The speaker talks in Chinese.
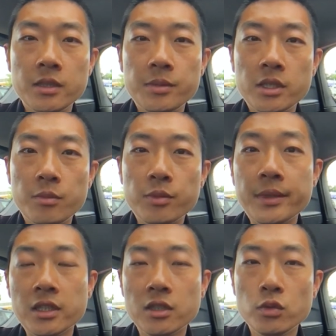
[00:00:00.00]
比较不
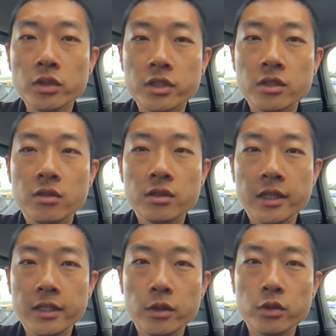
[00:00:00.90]
平的路的时候，
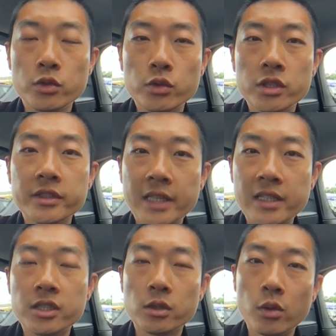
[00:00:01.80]
肯定会舒适。但
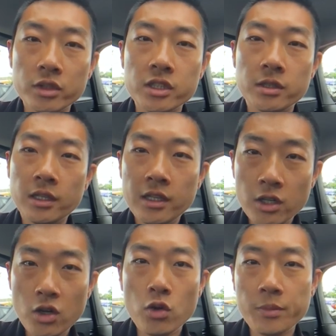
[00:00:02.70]
是同时，
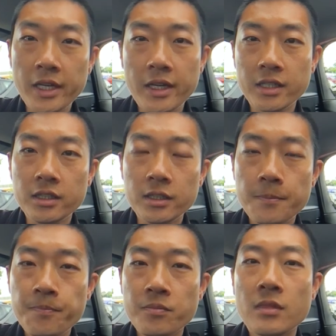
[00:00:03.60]
后面2个，
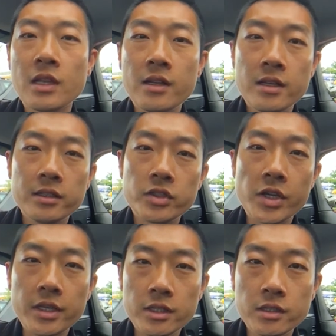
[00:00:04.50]

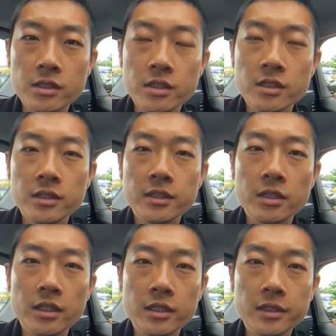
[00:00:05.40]
这个
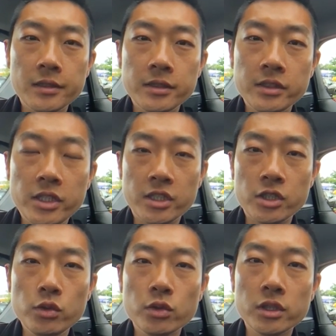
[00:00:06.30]
也
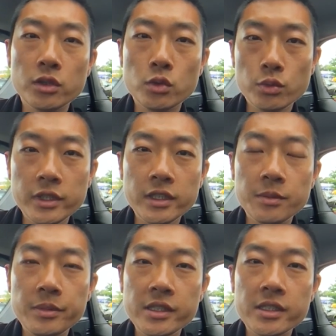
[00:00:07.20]
是用的独立的
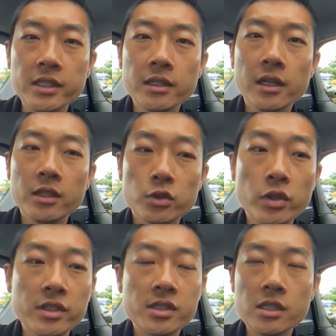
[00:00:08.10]
避震，所
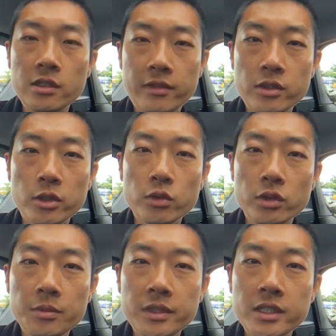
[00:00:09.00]
以4个完全独
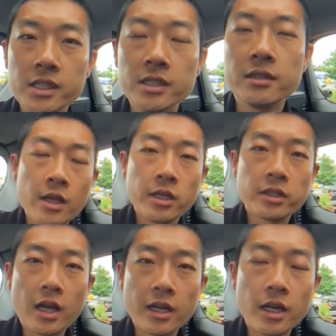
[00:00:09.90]
立避震。
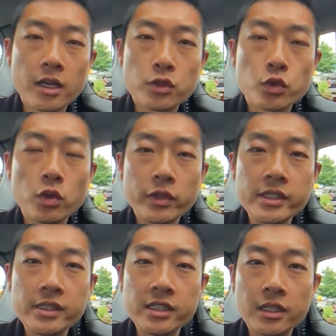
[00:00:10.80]
那刚刚说过
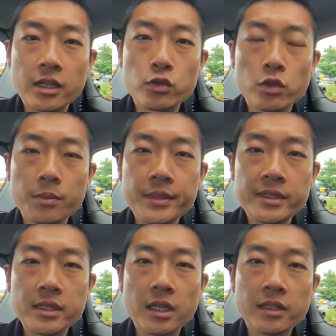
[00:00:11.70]
引擎了，说过避
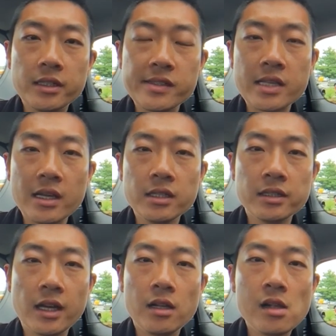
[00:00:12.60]
震了。第3个
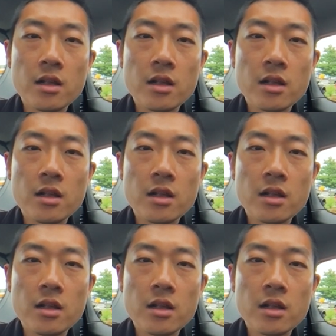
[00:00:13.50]
呢，